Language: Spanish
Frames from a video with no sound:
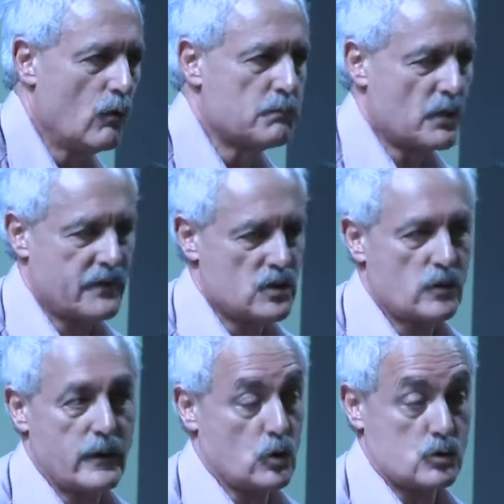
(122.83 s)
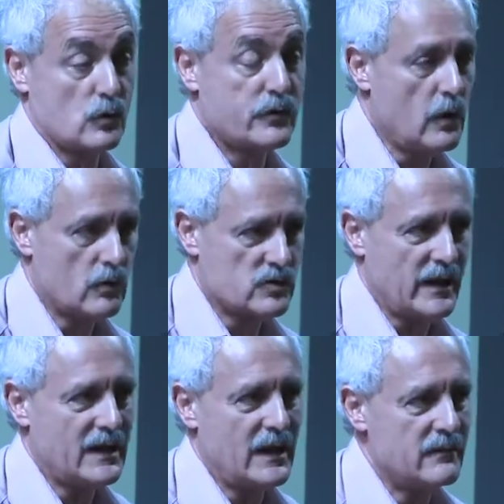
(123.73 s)
un proceso de construcción, o
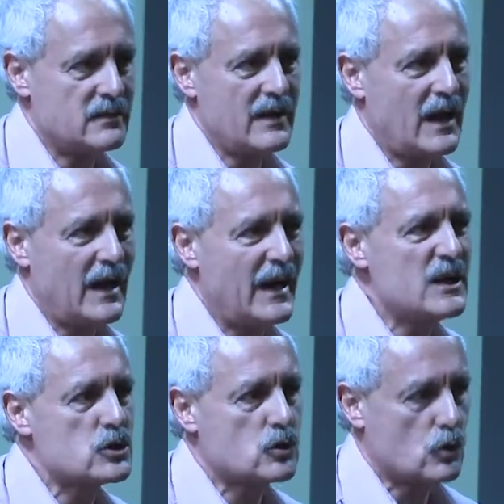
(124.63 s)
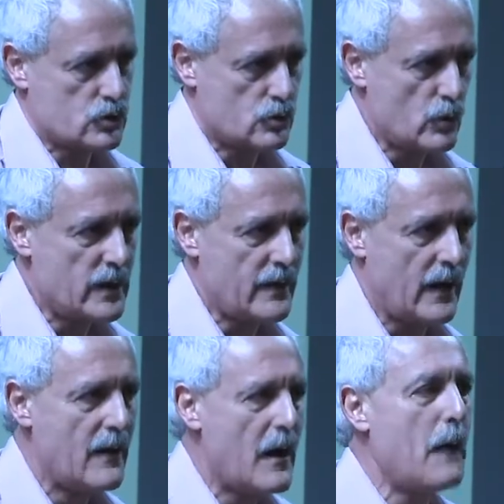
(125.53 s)
sea, que la identidad es
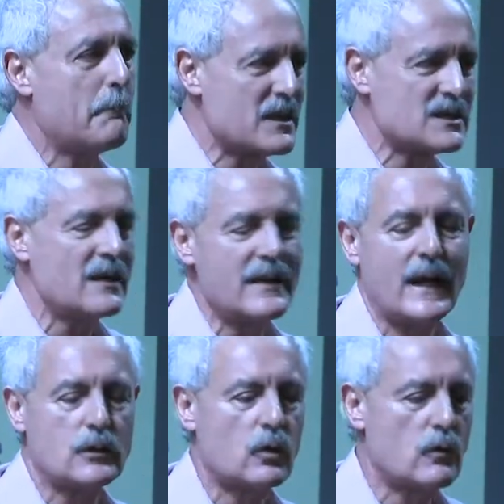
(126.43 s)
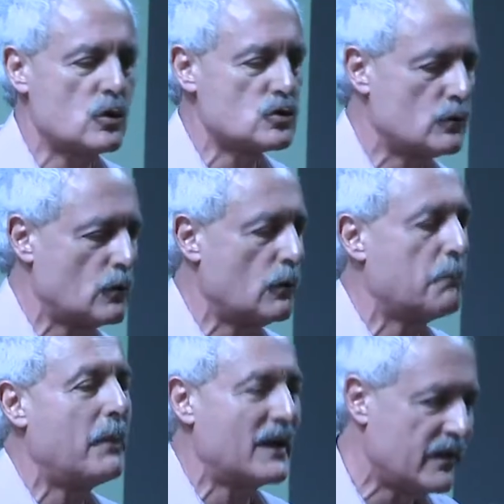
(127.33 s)
construida, a pesar de que a todos nosotros nos
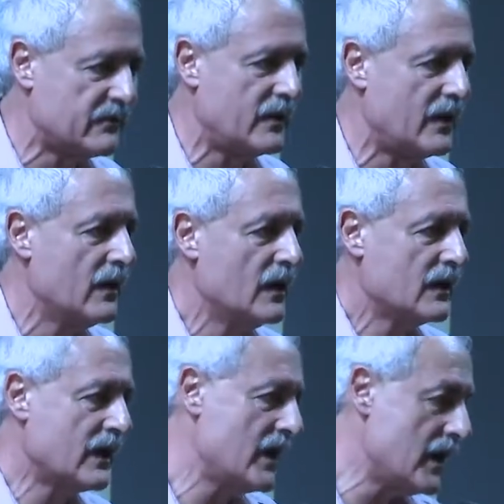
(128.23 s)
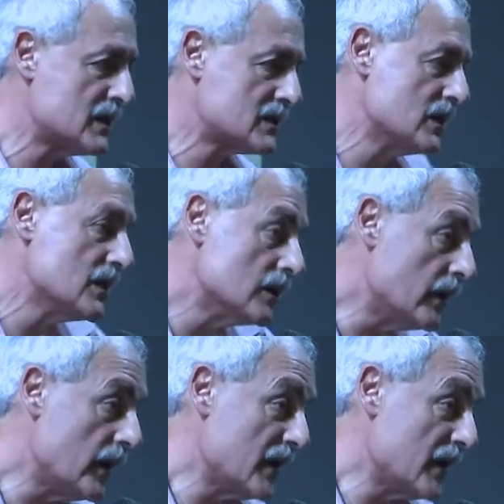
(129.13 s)
parece que es eh,